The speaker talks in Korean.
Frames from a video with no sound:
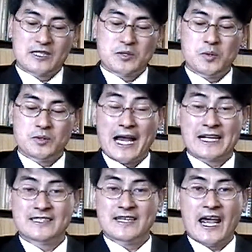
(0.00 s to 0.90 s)
또
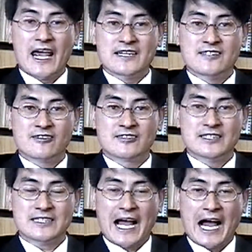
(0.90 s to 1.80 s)
다른
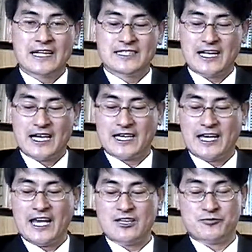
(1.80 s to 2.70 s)
해석을
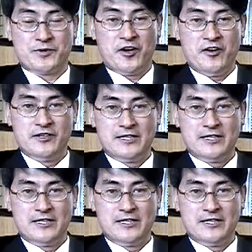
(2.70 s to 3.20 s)
가능하게 해주며